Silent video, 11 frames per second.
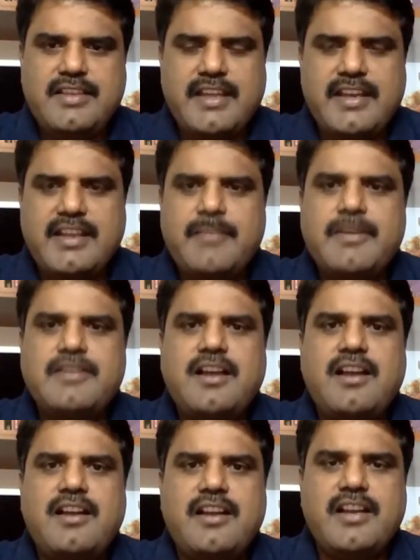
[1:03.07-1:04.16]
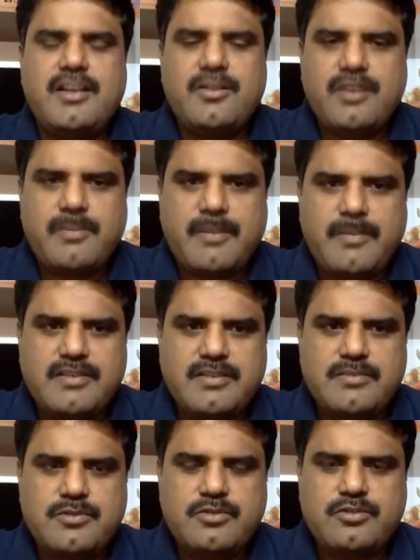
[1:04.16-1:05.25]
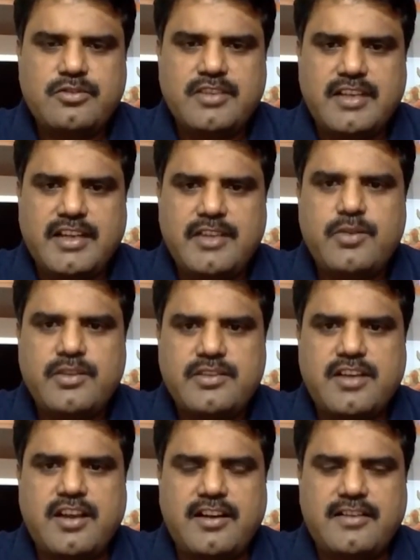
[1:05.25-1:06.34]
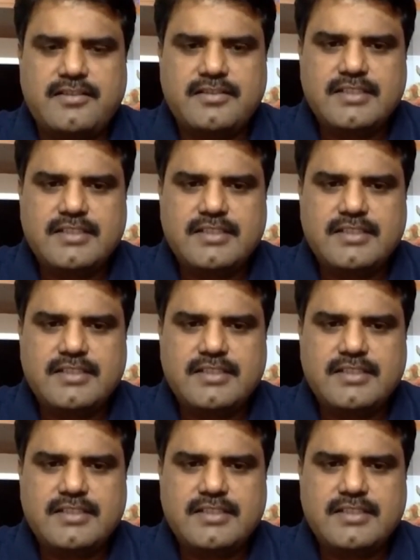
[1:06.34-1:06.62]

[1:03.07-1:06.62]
దేనికి పెద్ద ఆల్టర్నేటివ్ గా ప్రపంచం చూస్తుంది అంటే యుఎస్ డాలర్